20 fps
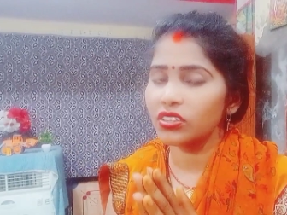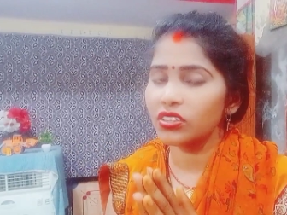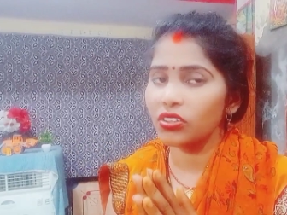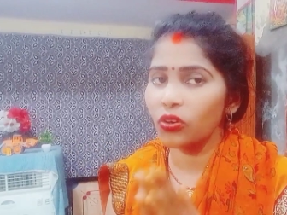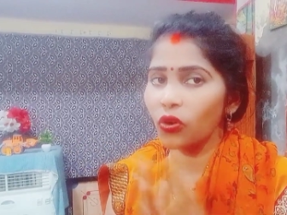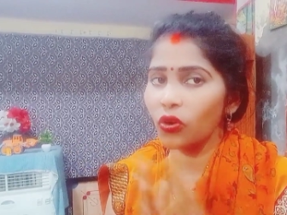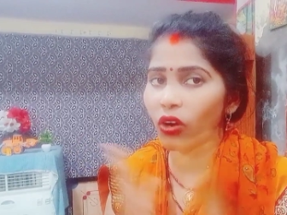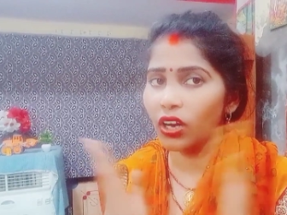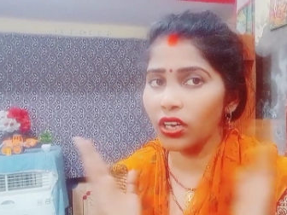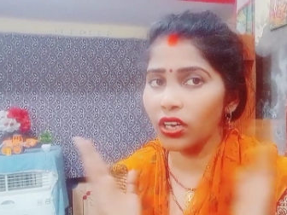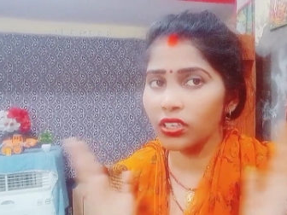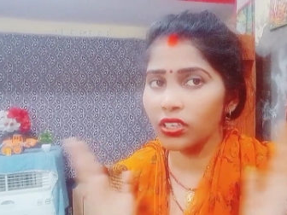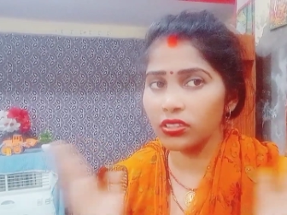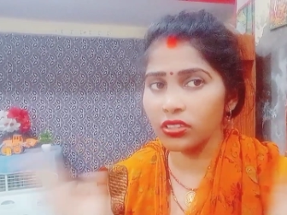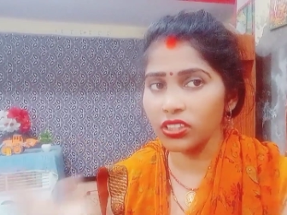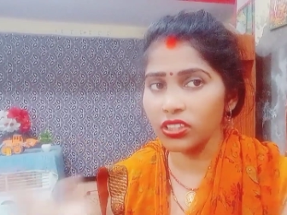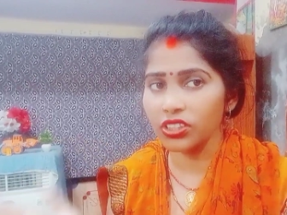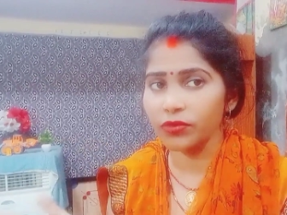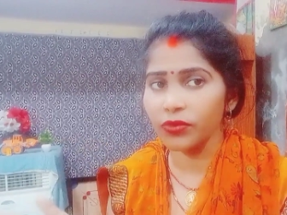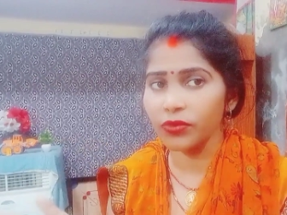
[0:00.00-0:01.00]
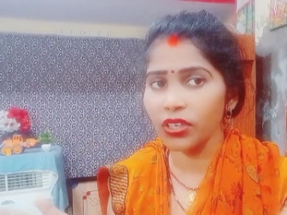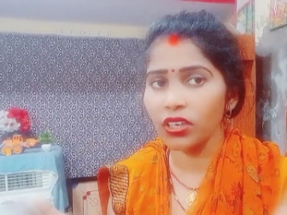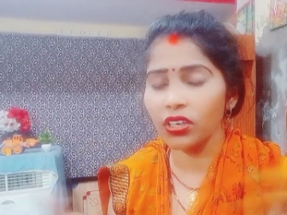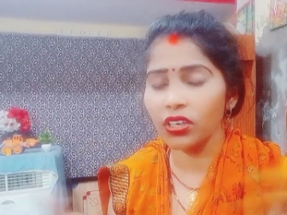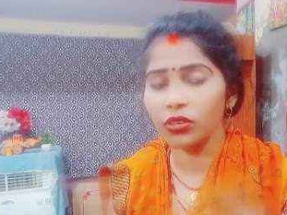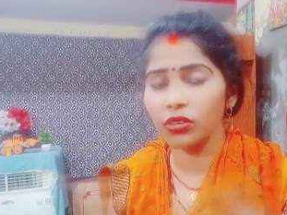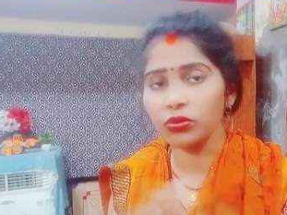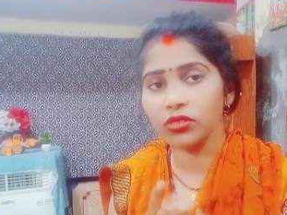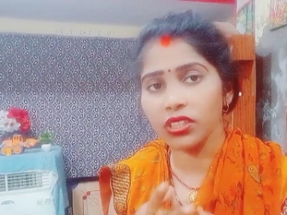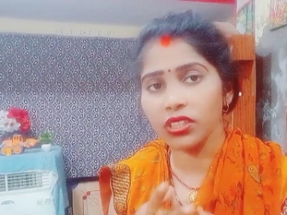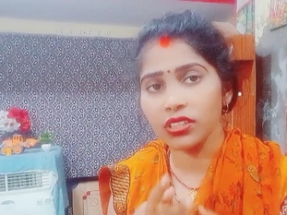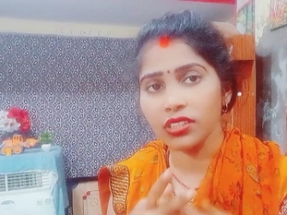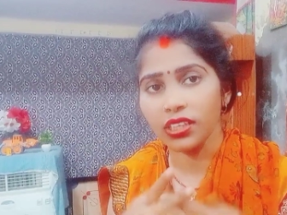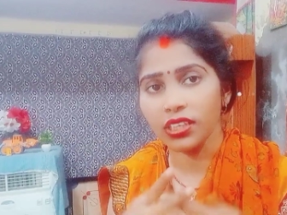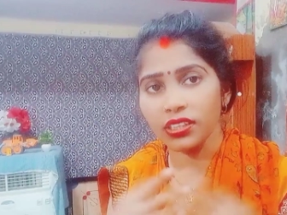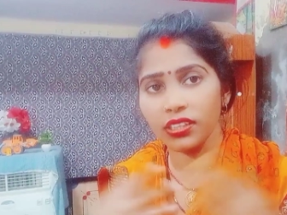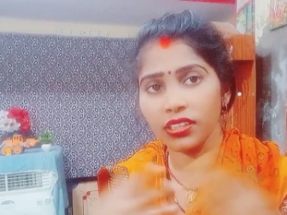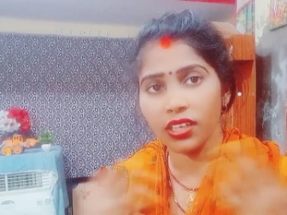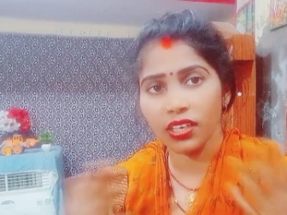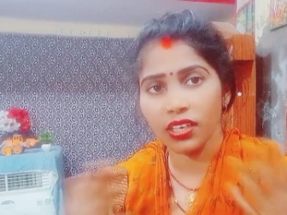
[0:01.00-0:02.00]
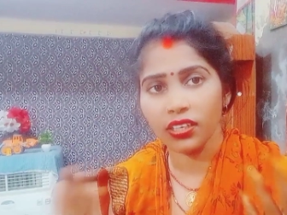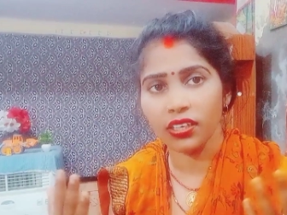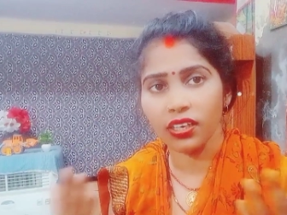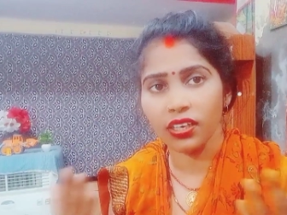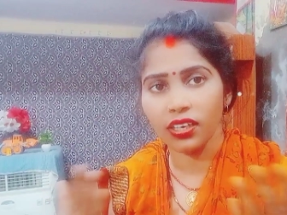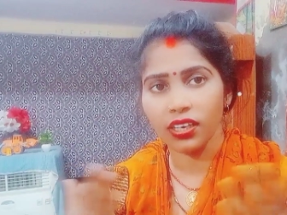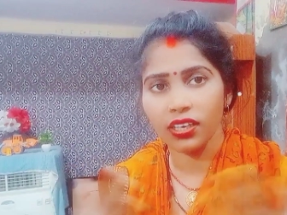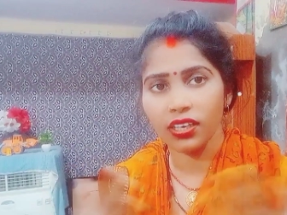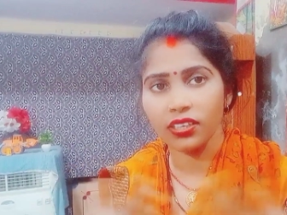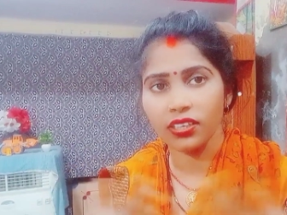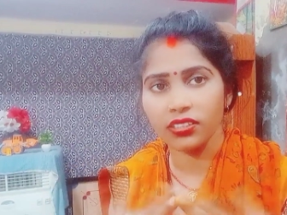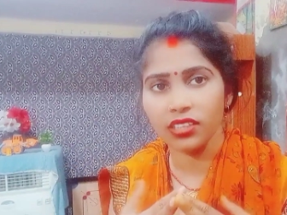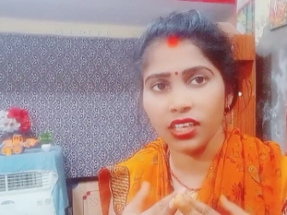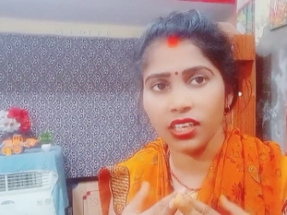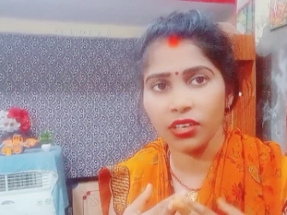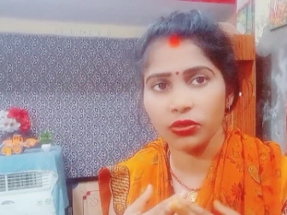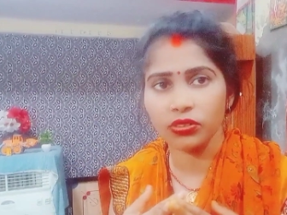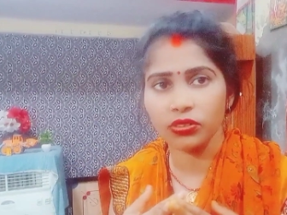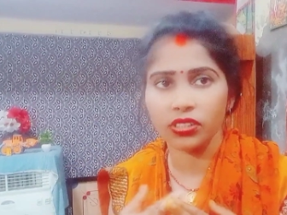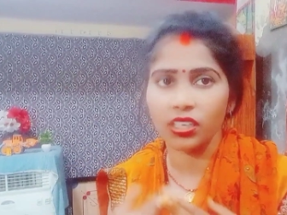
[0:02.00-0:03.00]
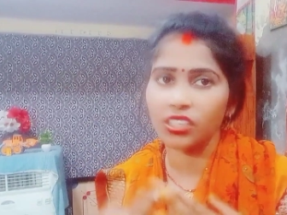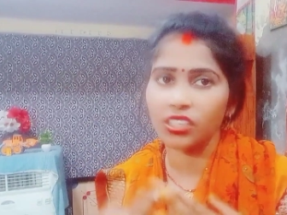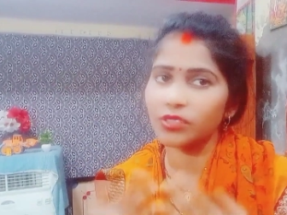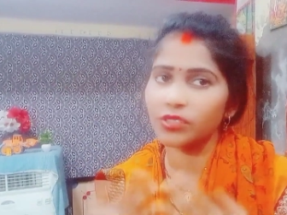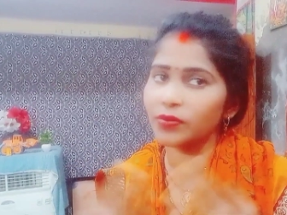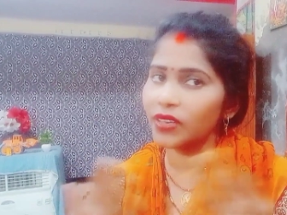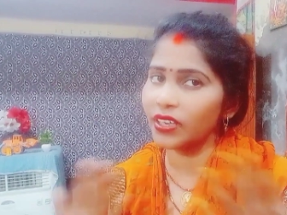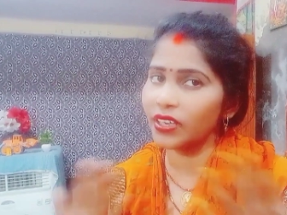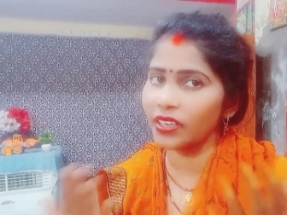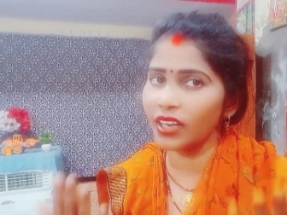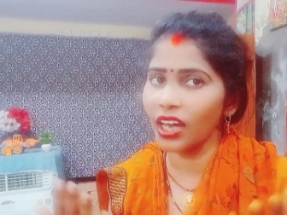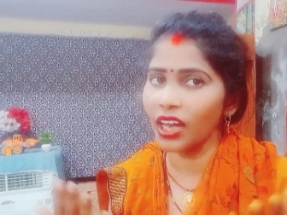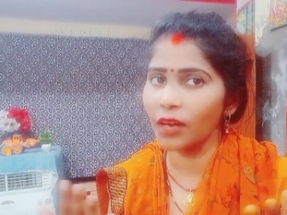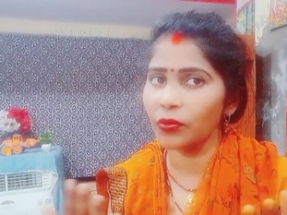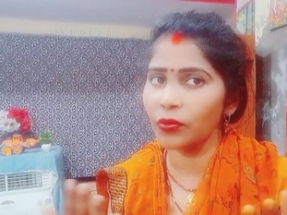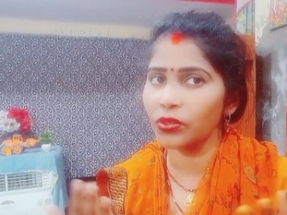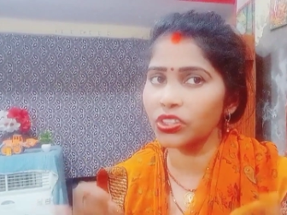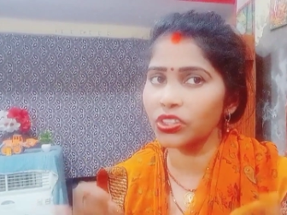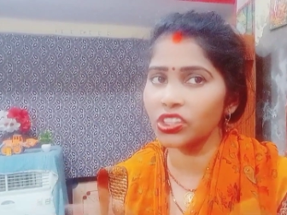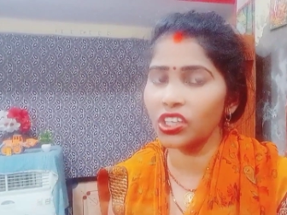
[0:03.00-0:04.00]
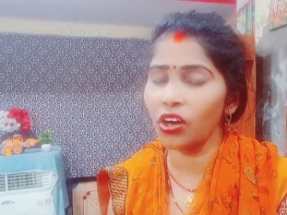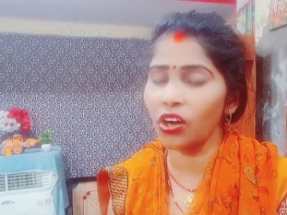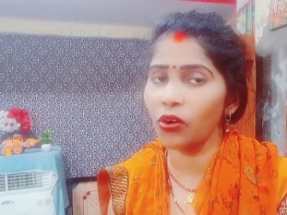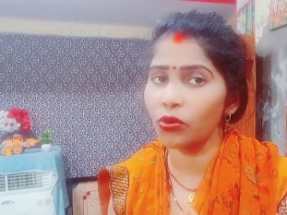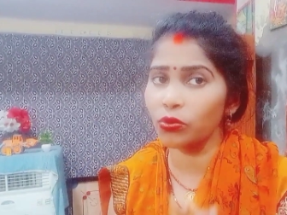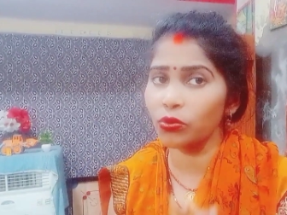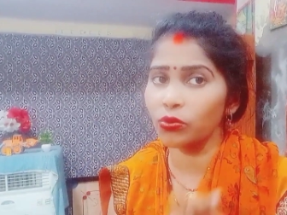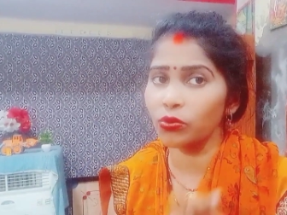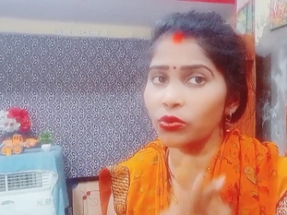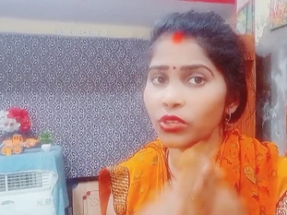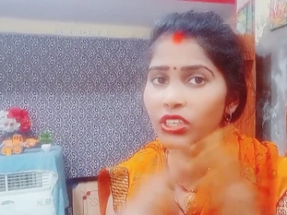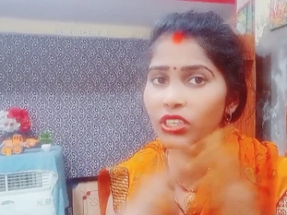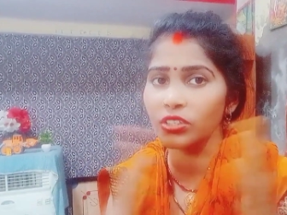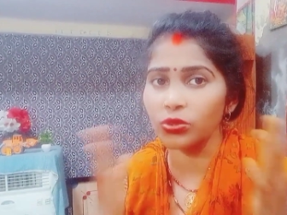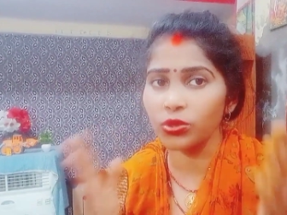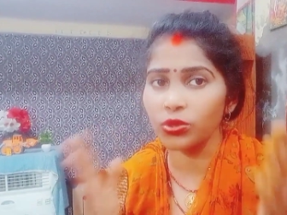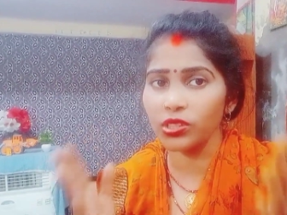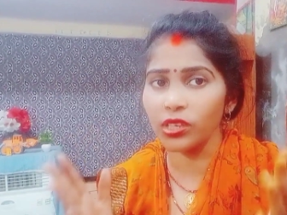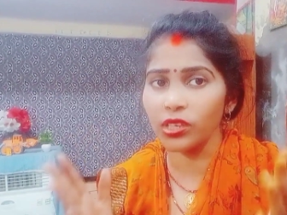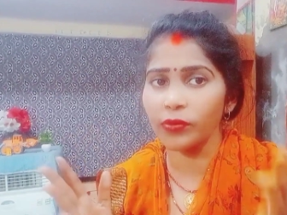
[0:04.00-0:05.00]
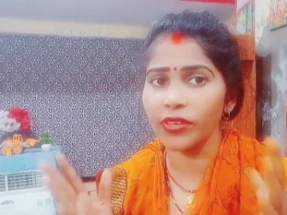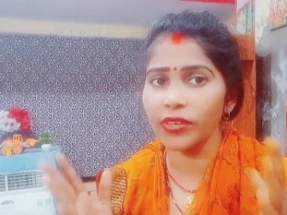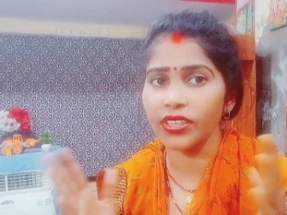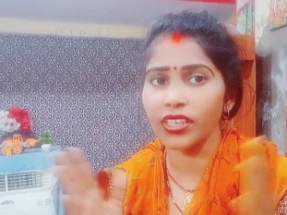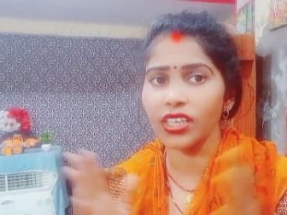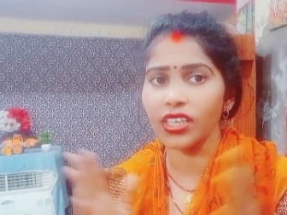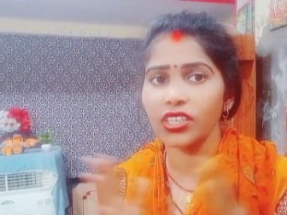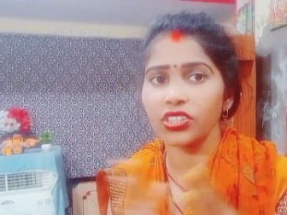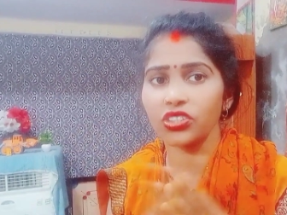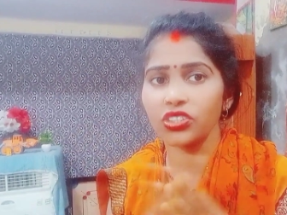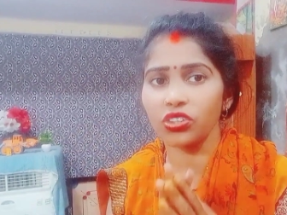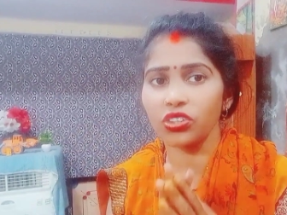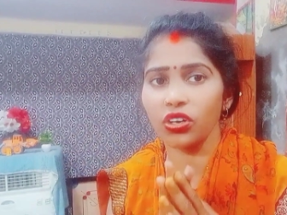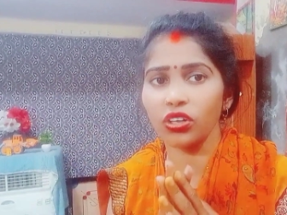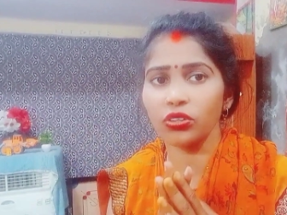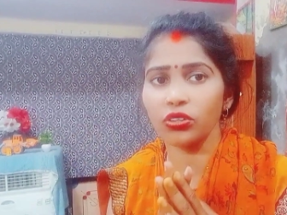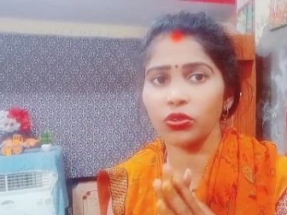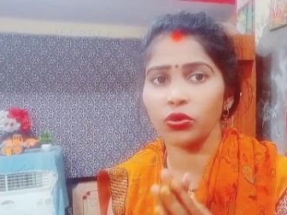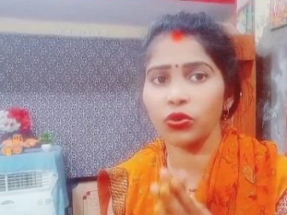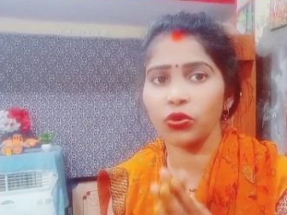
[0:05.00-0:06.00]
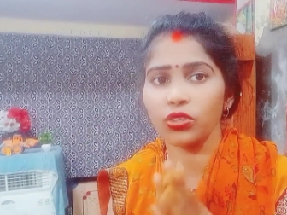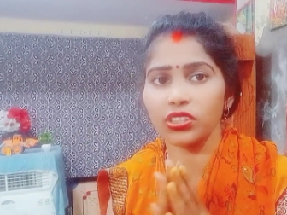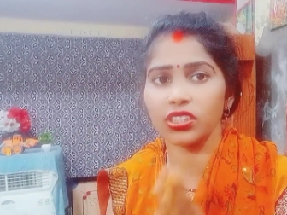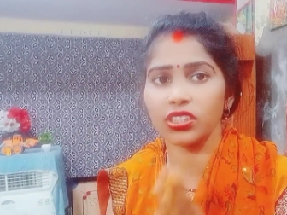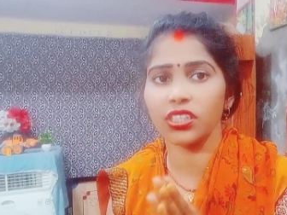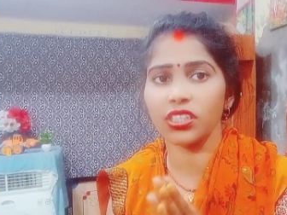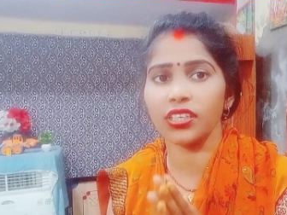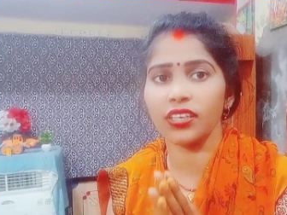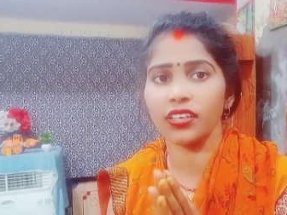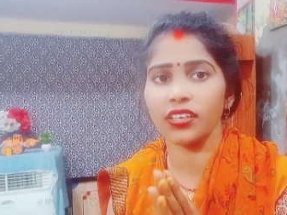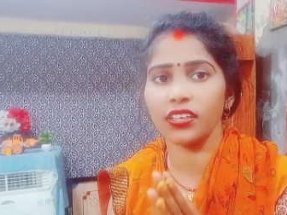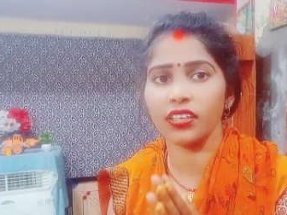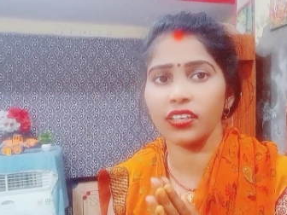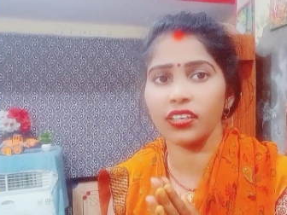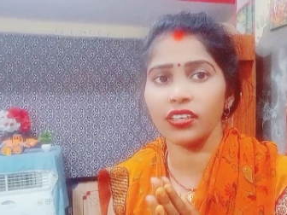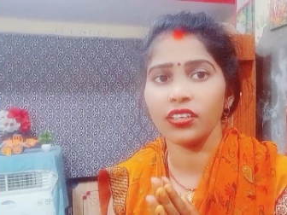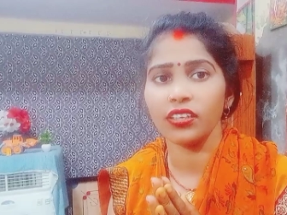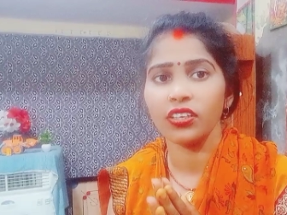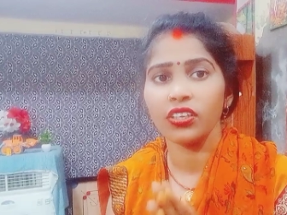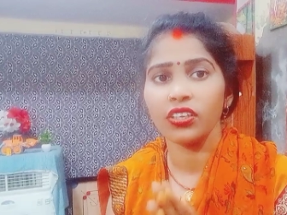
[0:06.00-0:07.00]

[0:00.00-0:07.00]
तो अगर सच में अगर उसके साथ घटना घट गट जाए उसके हस्बैंड गायब हो जाए और उन्हें सोशल मीडिया की ज़रूरत हो खोजने के लिए